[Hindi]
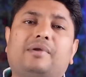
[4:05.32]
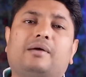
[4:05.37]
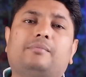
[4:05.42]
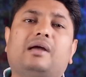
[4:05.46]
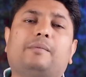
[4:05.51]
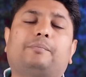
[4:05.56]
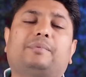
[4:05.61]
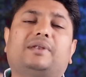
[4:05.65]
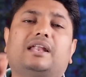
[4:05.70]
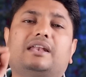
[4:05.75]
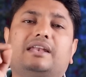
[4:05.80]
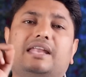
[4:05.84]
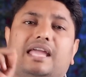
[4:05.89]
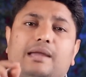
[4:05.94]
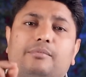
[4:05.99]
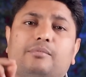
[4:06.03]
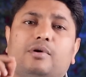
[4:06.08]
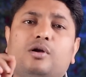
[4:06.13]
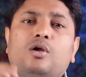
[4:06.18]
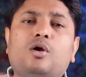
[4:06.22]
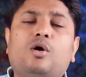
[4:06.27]
पर हमें अपना
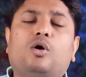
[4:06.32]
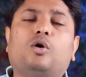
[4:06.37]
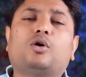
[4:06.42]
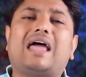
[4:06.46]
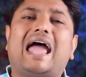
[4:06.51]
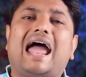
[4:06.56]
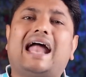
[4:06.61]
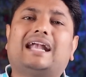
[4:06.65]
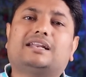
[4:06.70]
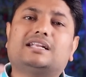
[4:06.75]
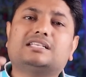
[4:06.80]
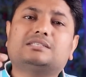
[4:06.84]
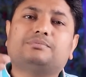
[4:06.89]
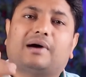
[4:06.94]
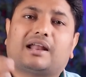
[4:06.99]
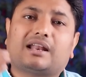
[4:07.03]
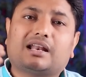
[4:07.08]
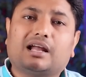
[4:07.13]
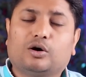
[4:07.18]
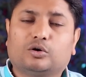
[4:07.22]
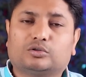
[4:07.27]
नेम और एड्रेस
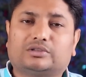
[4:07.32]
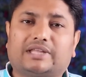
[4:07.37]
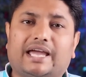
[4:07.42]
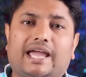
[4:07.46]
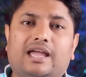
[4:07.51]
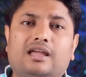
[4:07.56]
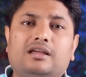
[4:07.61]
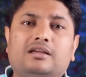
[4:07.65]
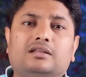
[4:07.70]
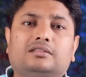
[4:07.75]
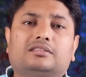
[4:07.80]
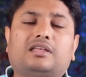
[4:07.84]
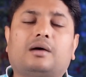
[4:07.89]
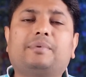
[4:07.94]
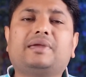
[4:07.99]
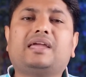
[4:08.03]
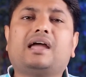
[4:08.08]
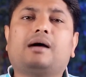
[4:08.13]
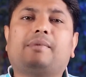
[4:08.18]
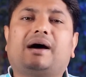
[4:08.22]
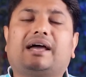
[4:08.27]
भरना होता है
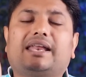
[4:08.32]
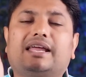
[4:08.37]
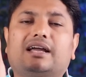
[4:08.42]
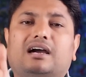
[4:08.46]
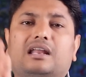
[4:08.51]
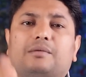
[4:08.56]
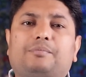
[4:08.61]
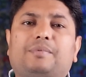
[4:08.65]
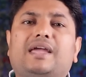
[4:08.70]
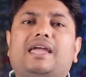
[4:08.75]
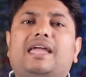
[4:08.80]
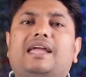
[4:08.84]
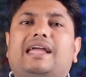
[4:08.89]
तभी हमारे घर पे